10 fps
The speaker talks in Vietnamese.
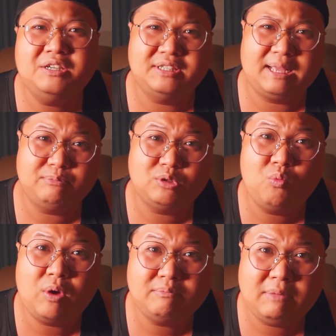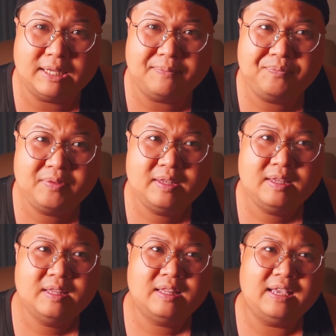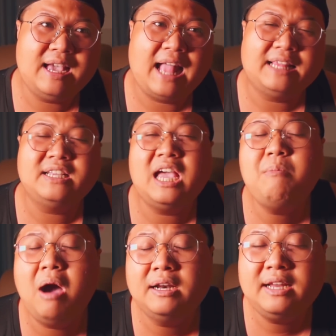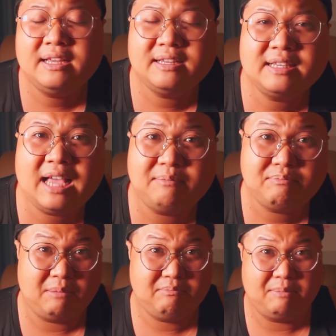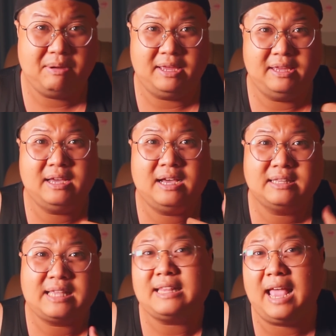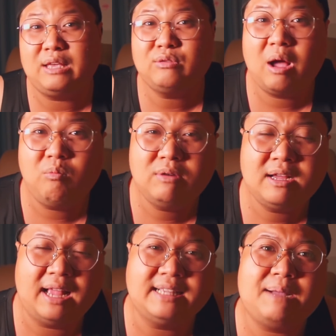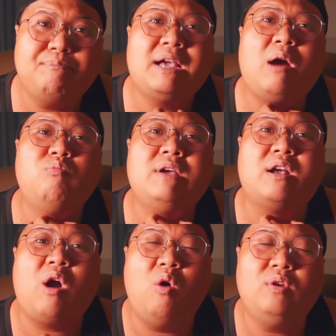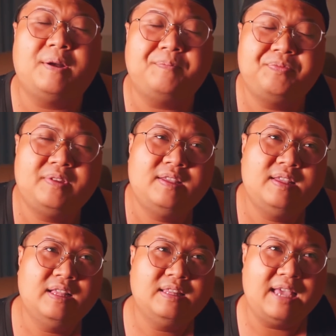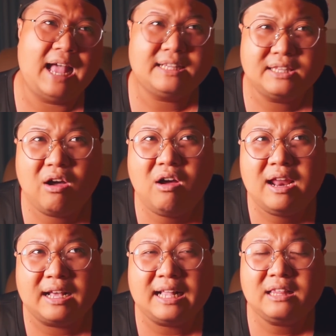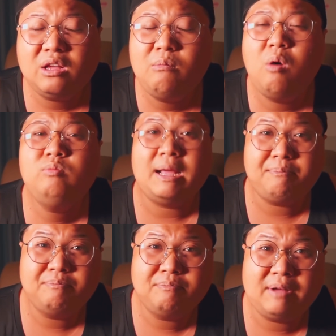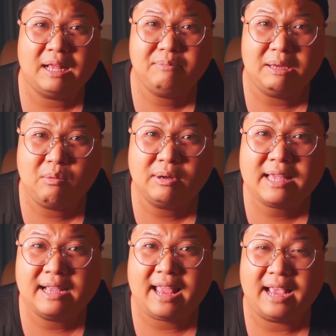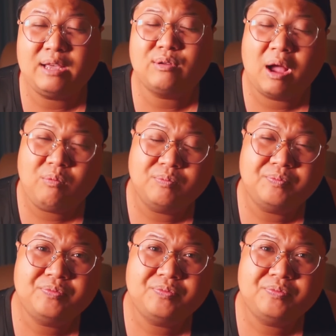người nằm xung quanh mình thì cái anh kế bên á cái anh mà mà bị à, tai nạn giao thông á anh cắm cái ống ngay cổ nè thì anh đó là cách đó 4 năm anh bị một cái tai nạn giao thông